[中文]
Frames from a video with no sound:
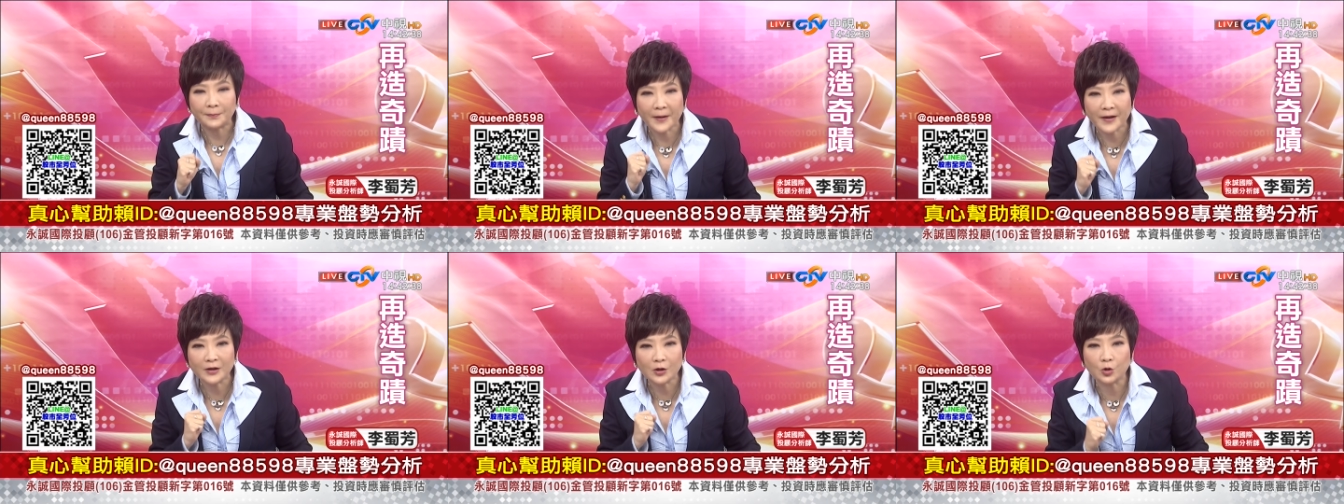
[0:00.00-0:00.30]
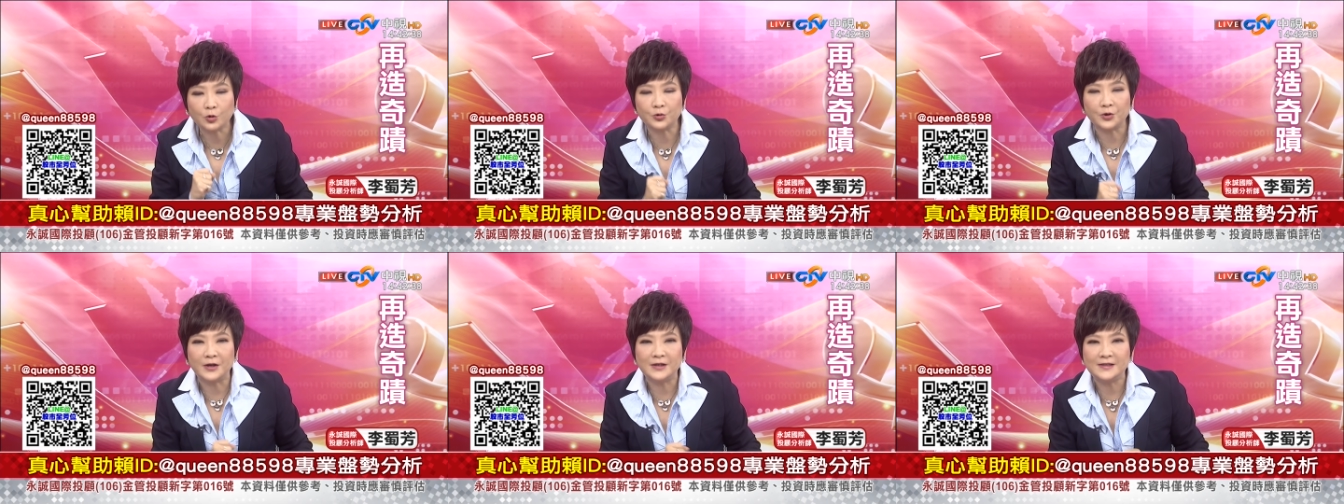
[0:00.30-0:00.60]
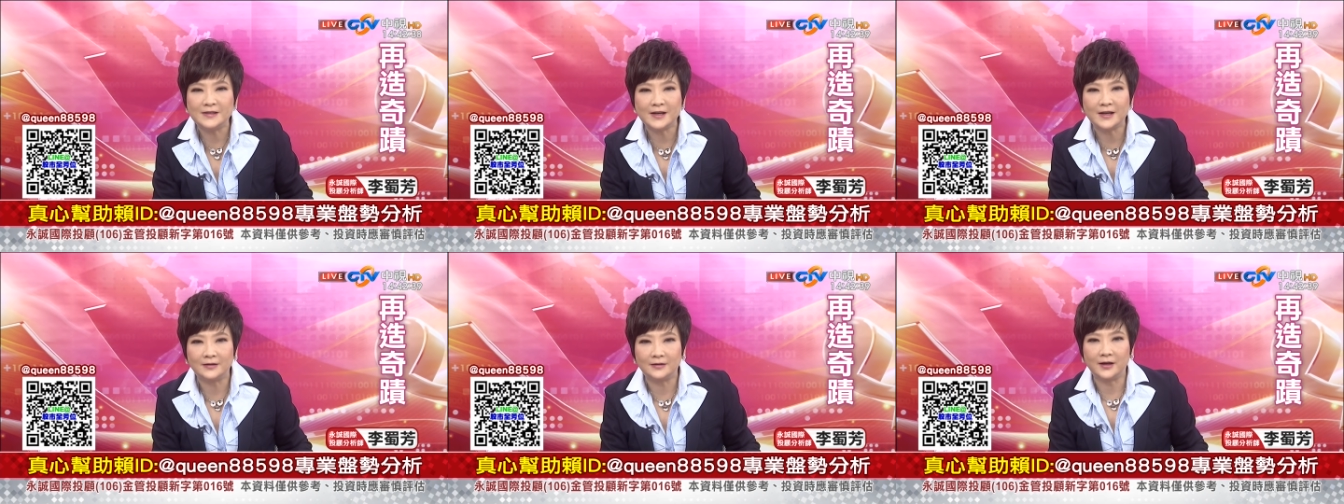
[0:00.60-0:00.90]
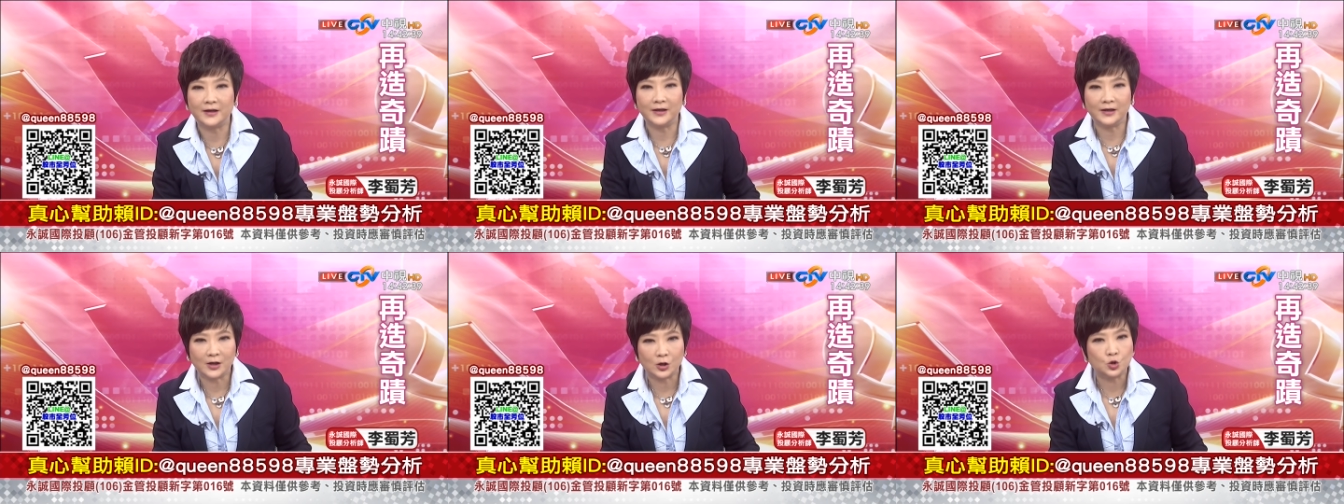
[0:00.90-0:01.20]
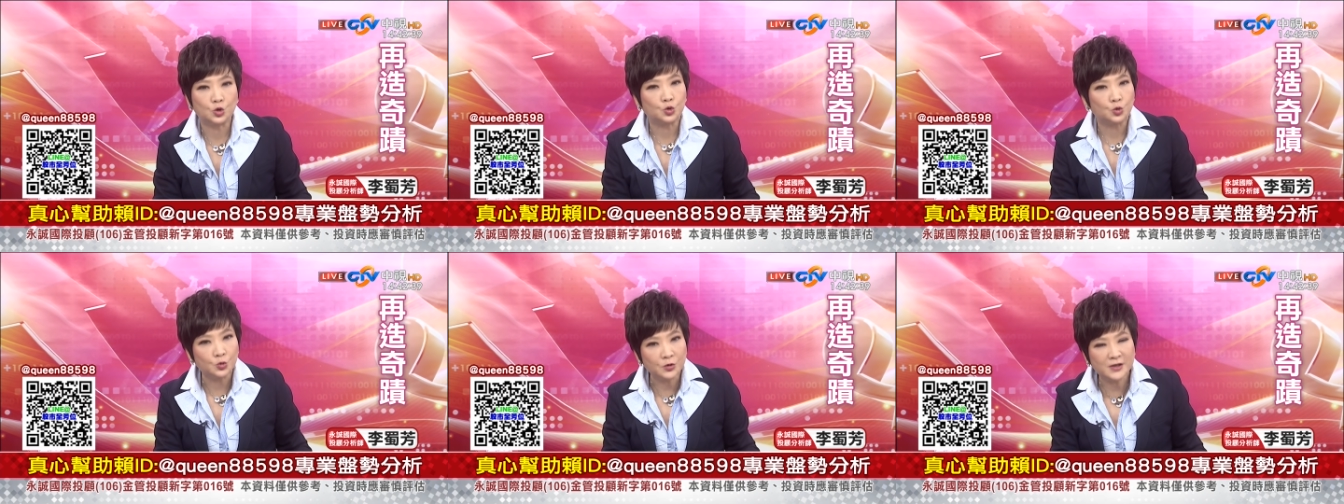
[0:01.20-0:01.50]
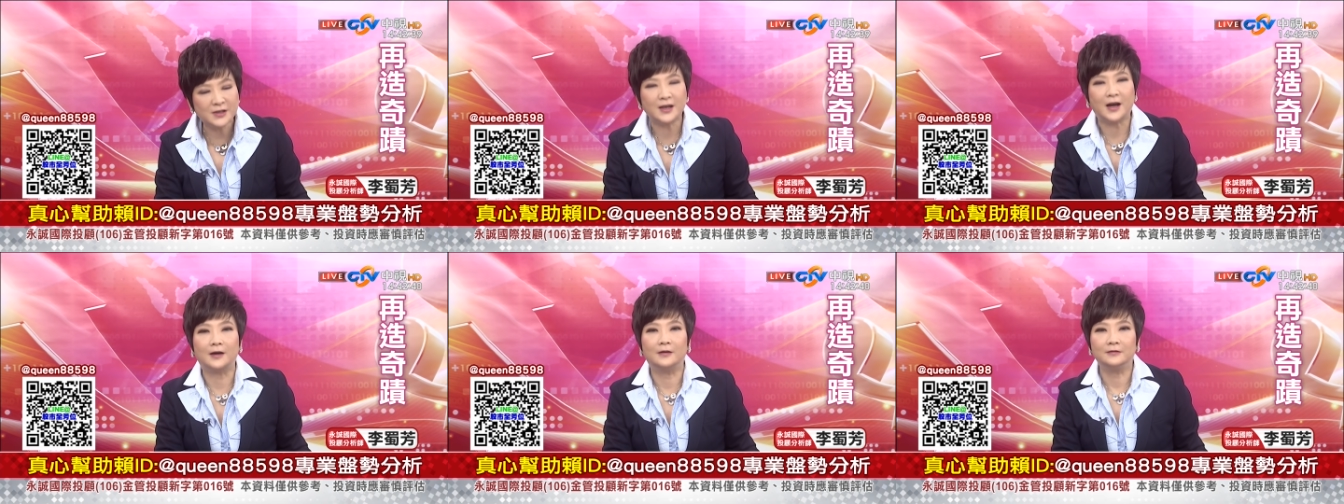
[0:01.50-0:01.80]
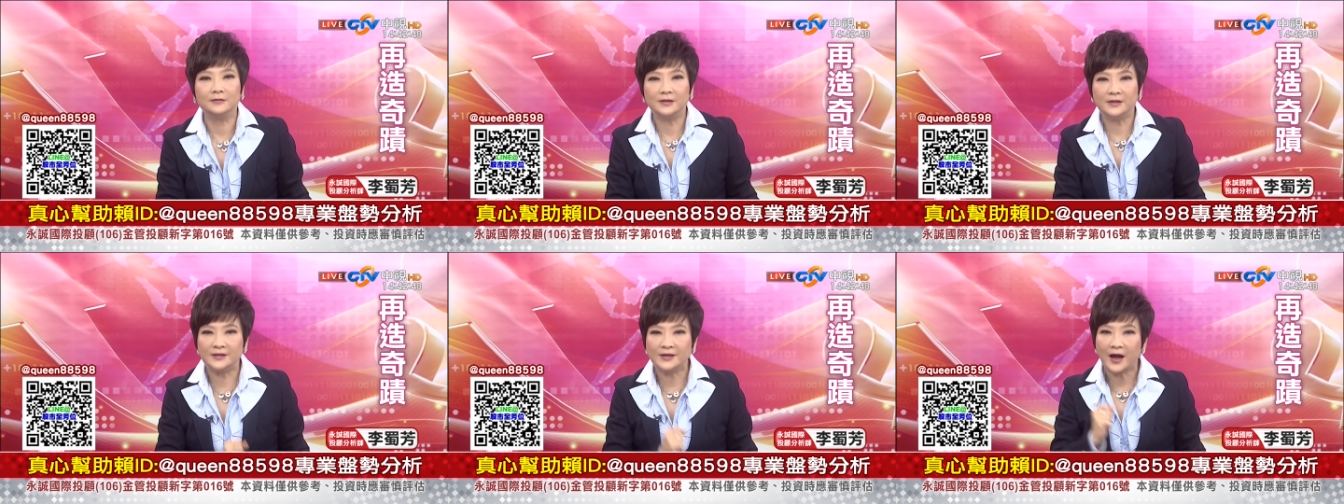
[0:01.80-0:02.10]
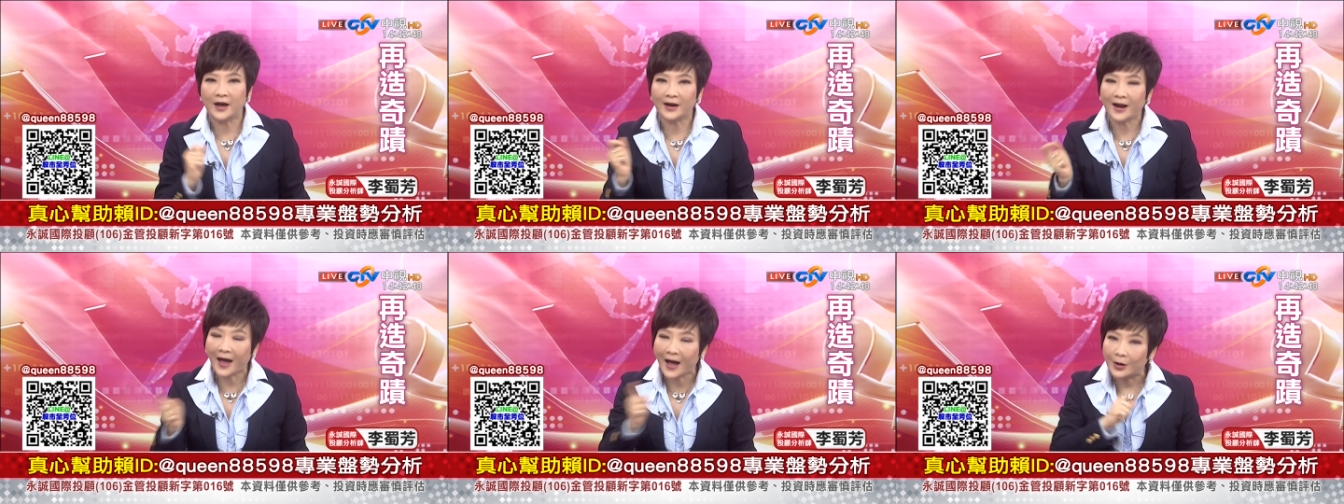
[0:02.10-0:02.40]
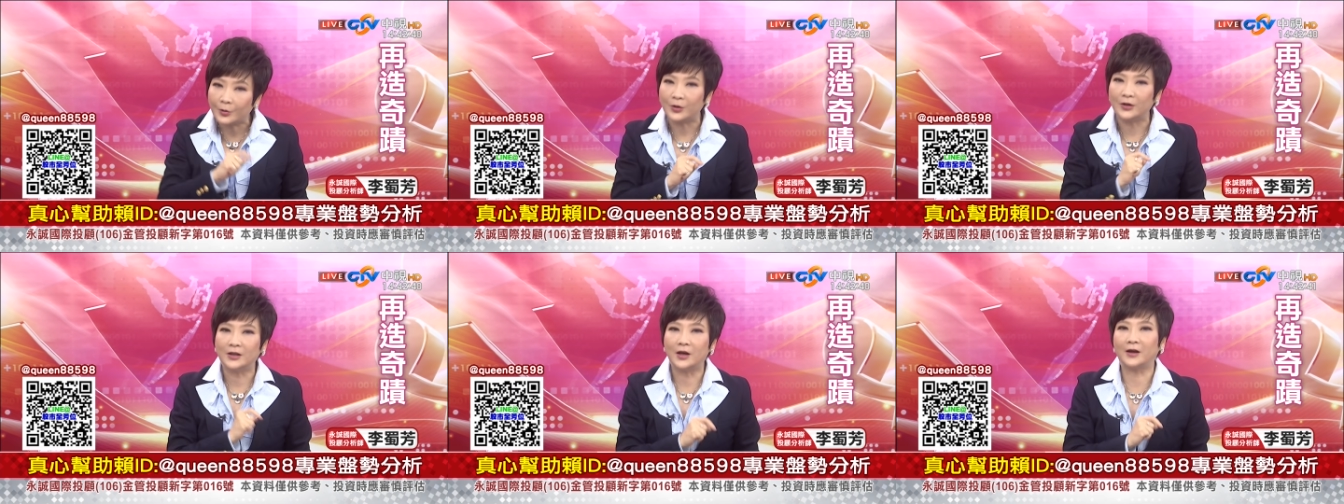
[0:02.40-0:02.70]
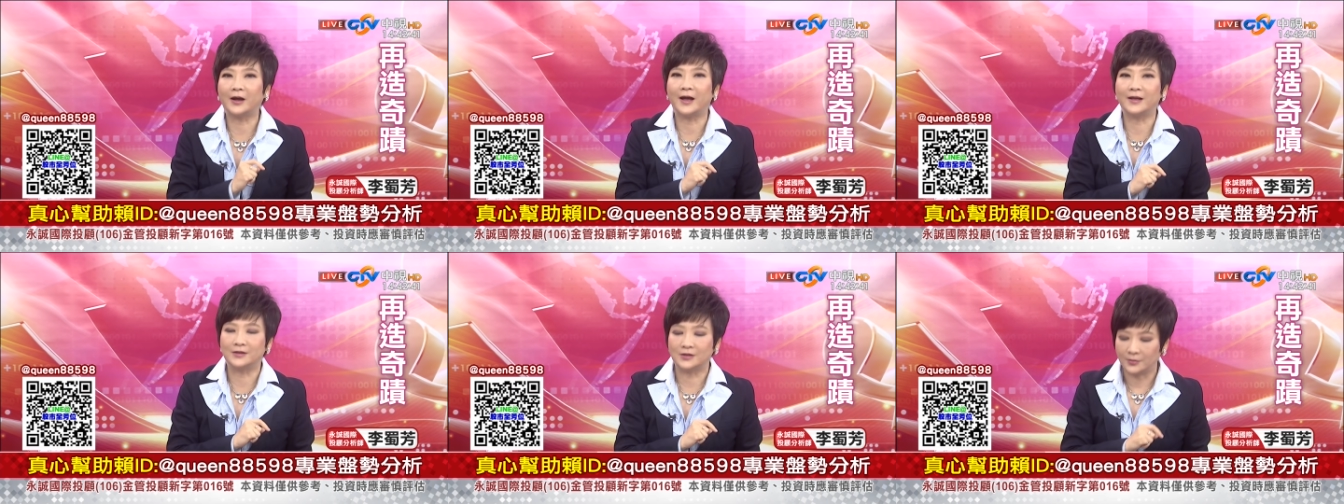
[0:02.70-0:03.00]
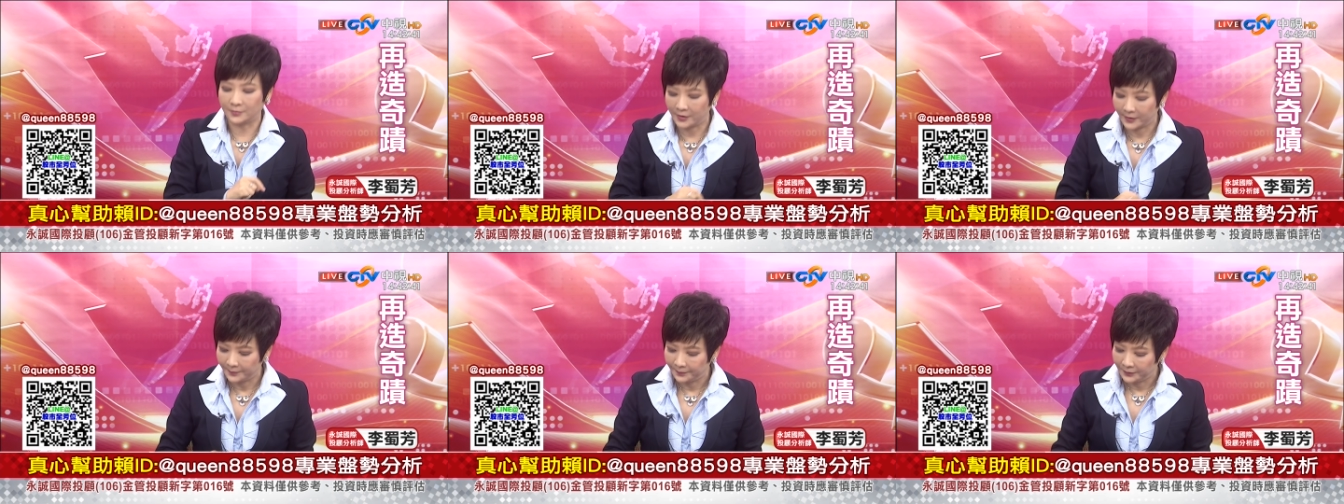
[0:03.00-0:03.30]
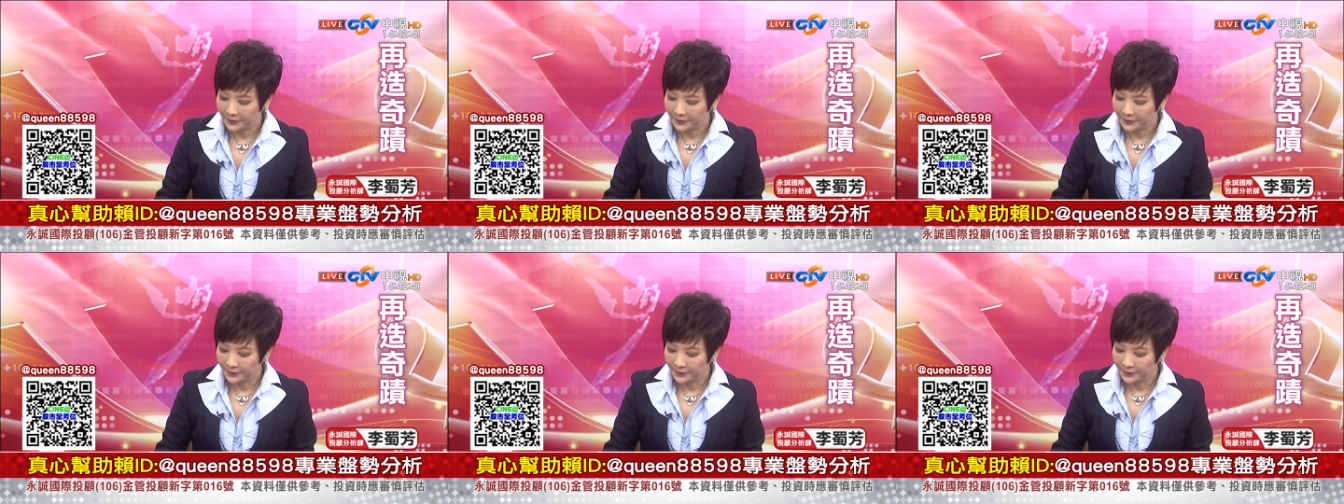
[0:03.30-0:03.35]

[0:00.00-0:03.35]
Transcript: 被动元件的一个主角，你现在拉回到看什么？